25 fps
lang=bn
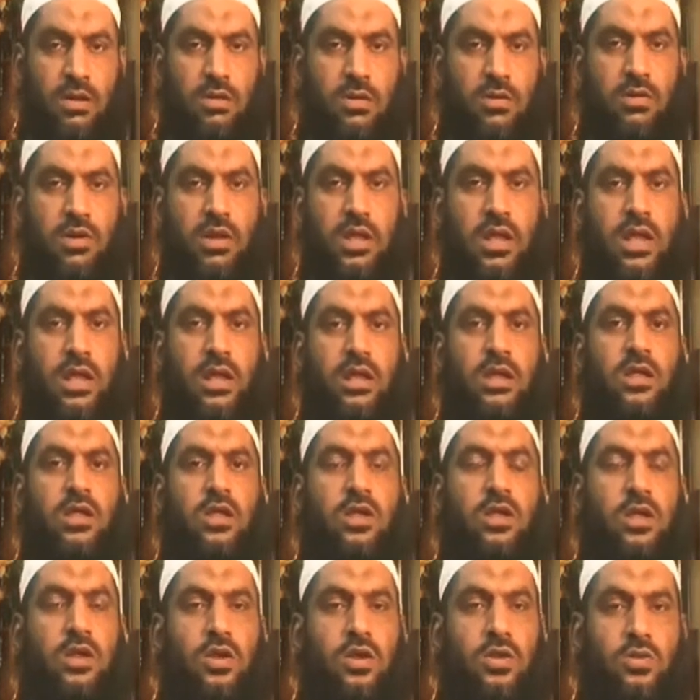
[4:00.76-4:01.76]
করে
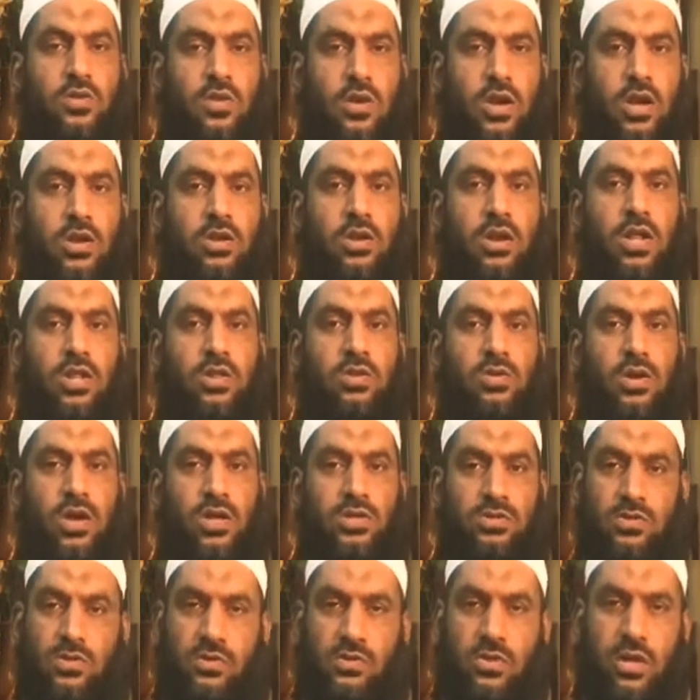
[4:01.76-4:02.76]
ডলে ডলে ধোয়া
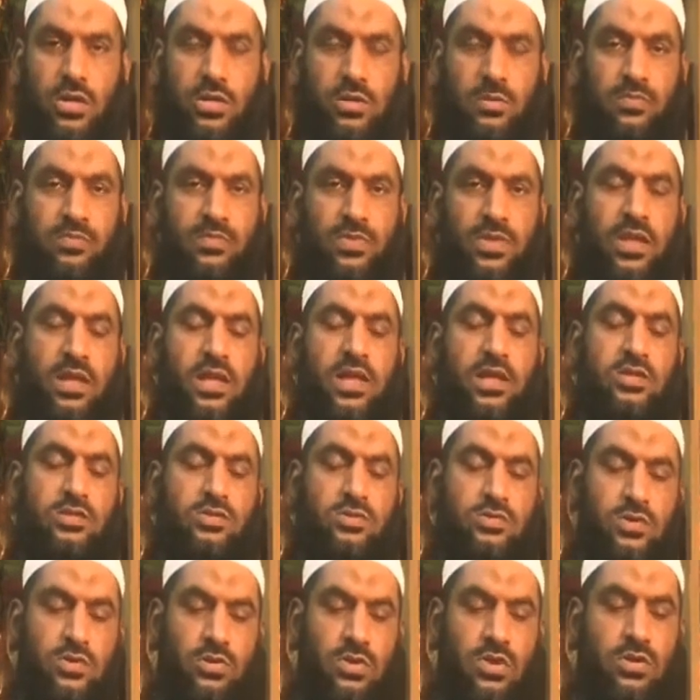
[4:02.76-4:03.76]
সুন্নাত
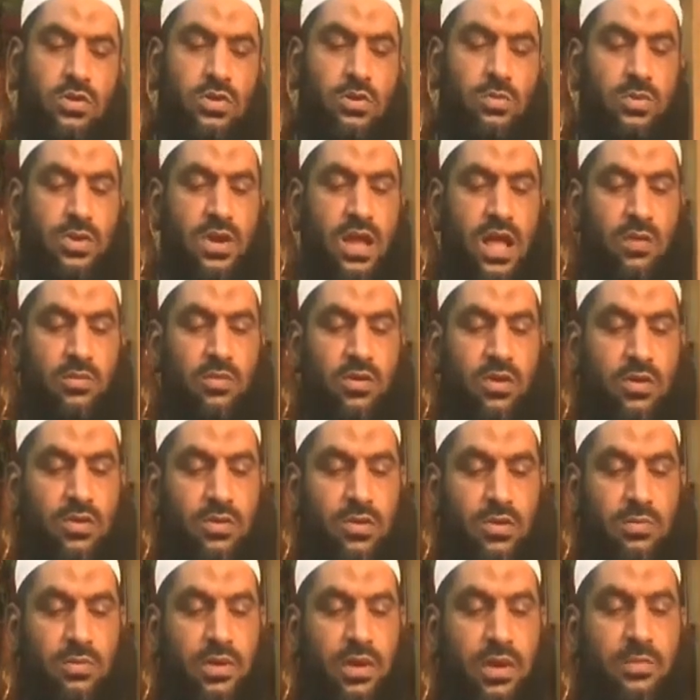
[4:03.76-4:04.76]
সুন্নাতের উপর আমল
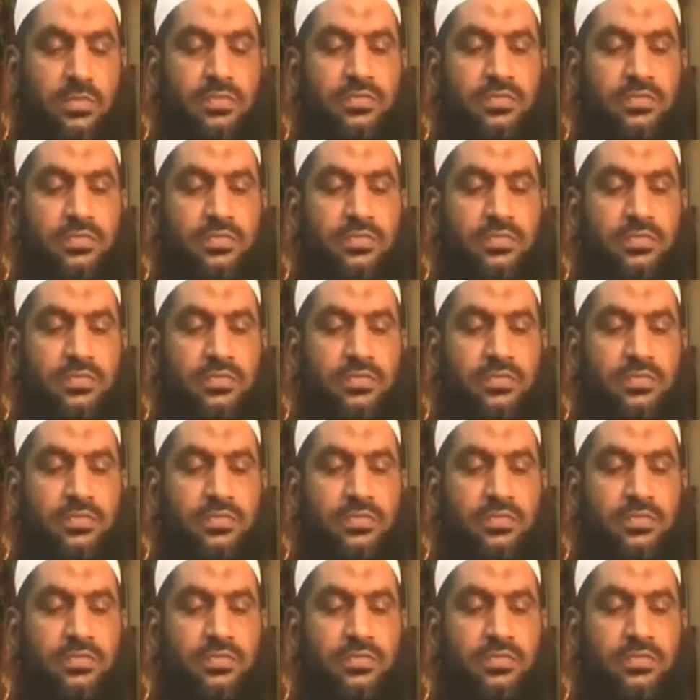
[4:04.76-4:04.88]
করবে